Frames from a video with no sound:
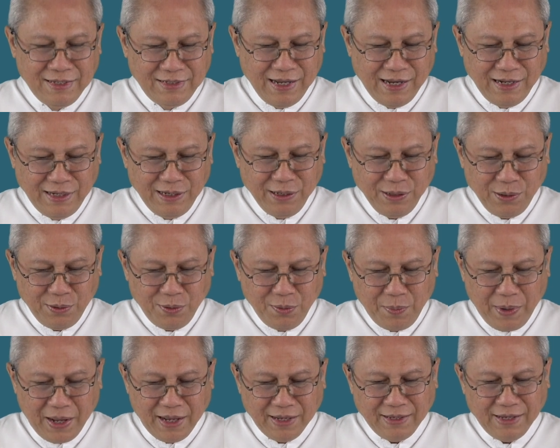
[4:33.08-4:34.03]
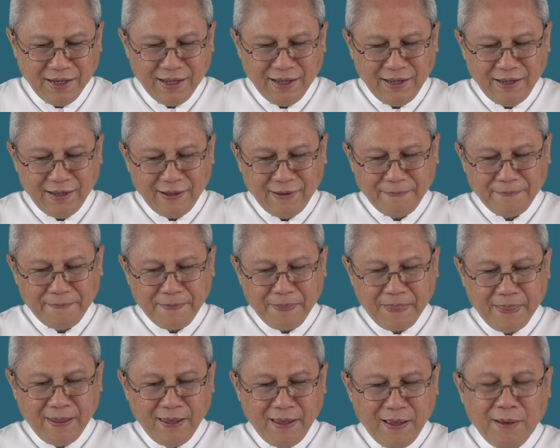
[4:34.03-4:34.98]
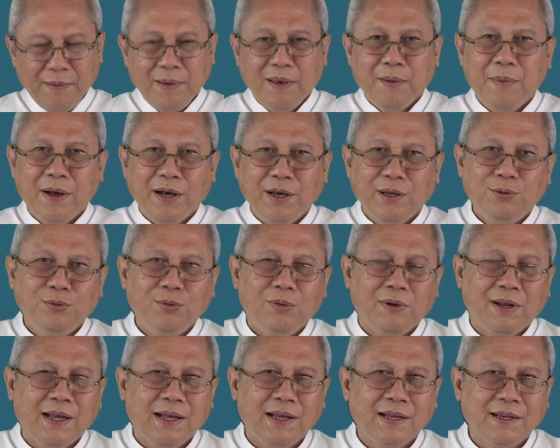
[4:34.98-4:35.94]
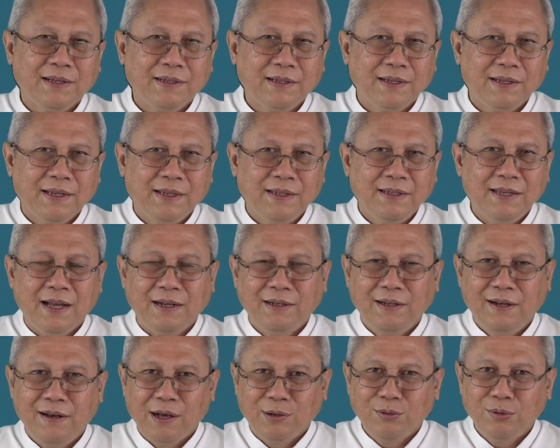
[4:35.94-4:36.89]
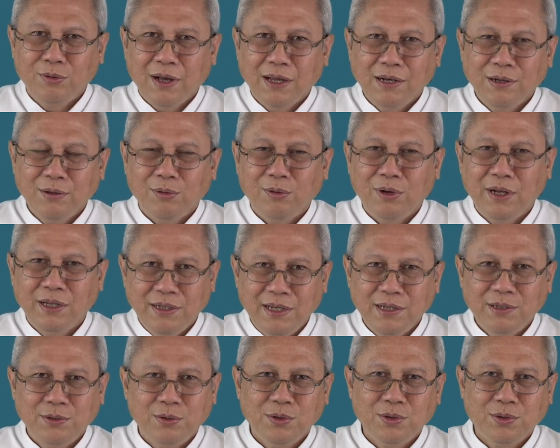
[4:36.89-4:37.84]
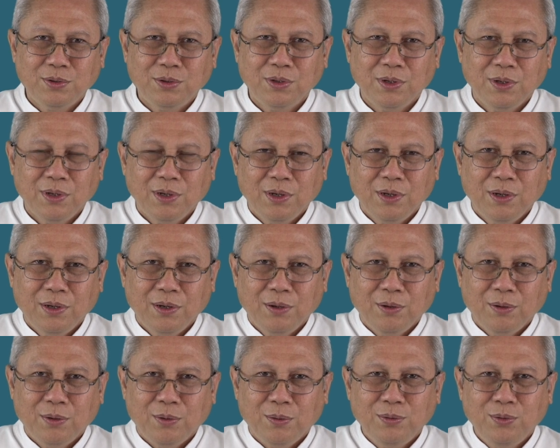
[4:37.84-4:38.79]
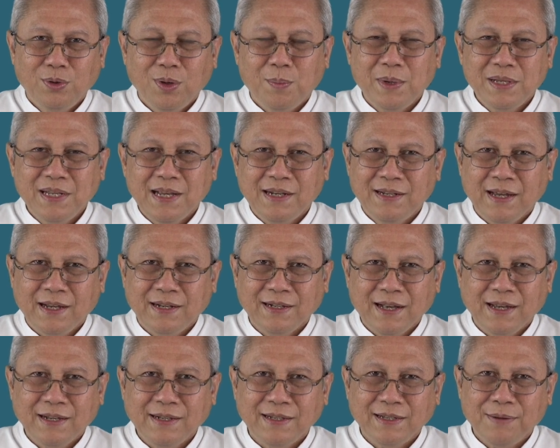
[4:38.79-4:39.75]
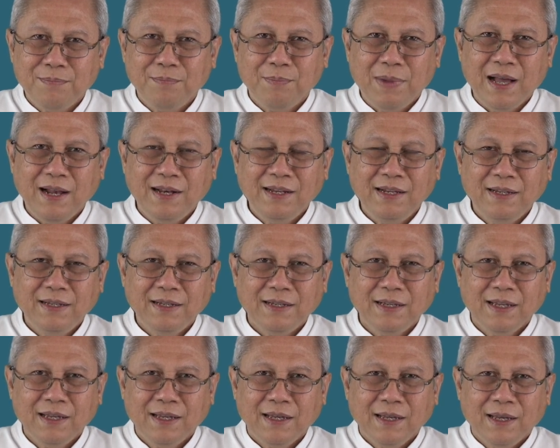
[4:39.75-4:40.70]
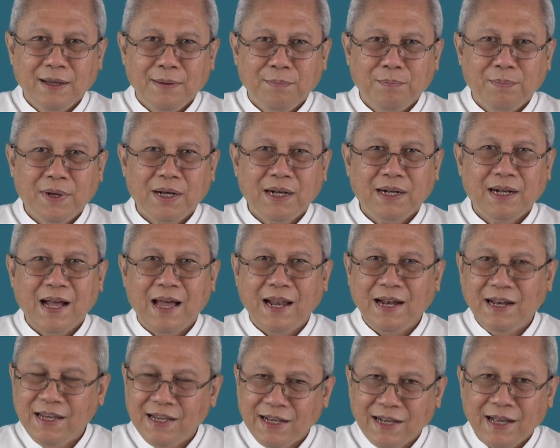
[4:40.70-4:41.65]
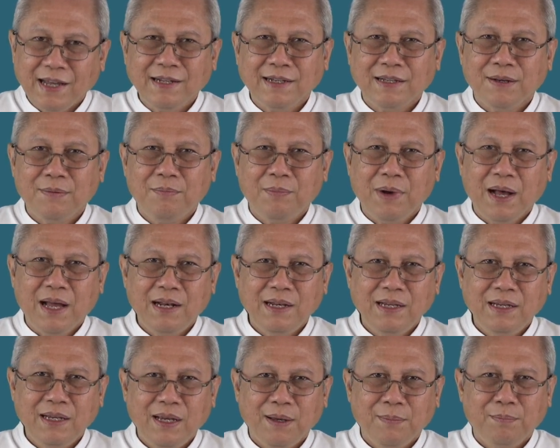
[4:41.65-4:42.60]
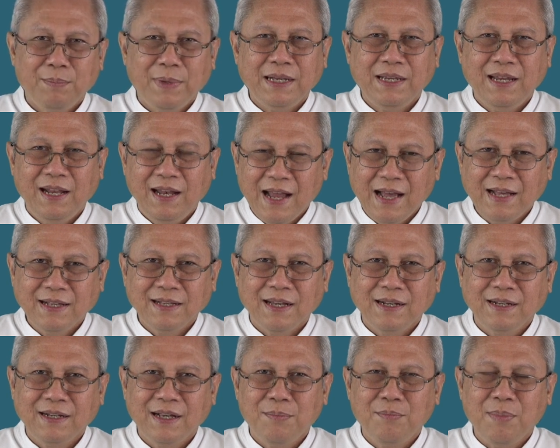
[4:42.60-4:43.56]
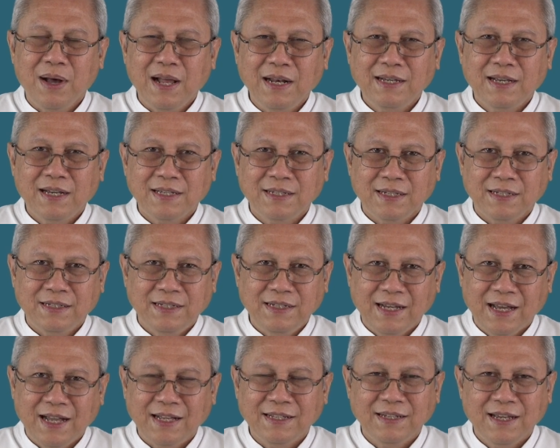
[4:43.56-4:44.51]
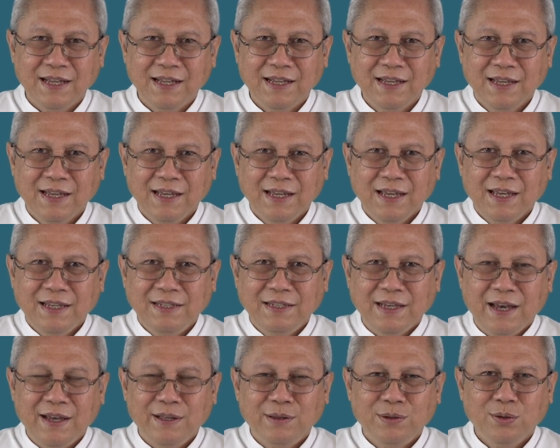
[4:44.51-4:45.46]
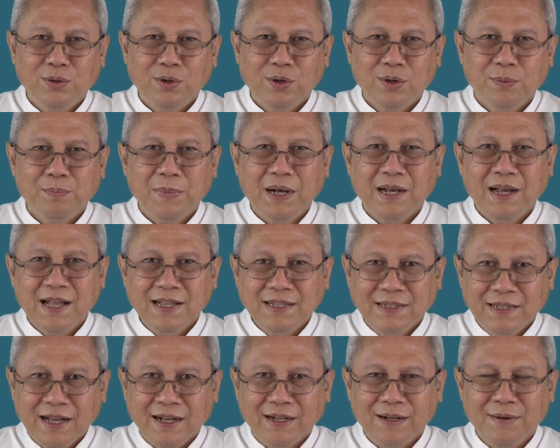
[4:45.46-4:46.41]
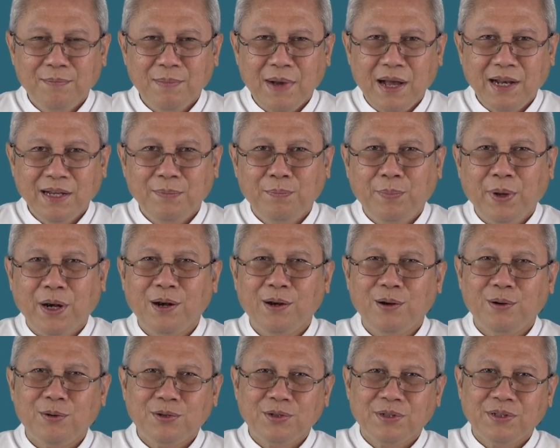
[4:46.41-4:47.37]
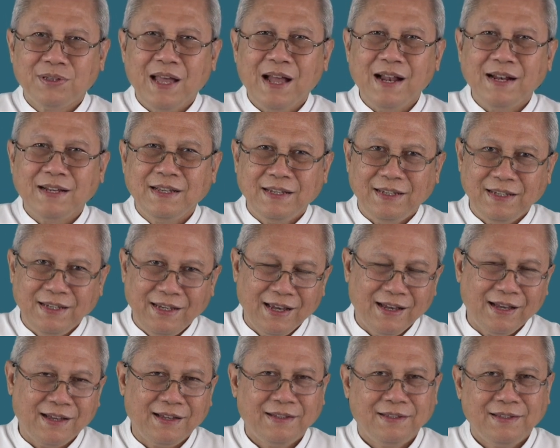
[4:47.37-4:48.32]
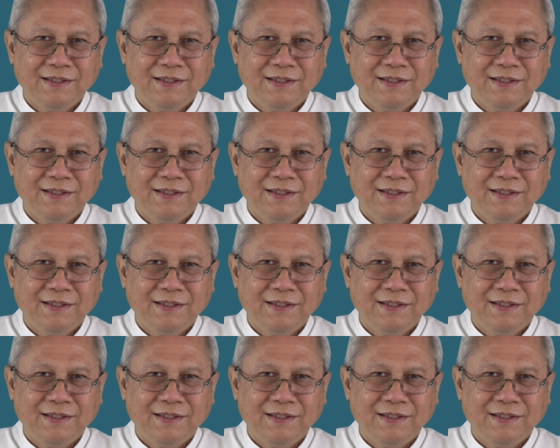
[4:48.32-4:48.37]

Jadi rupanya memang itulah yang dilakukan oleh Yesus untuk menyadarkan kembali mengalihkan kembali, menghilangkan kembali kesedihannya, yaitu mengajak kembali bernostalgia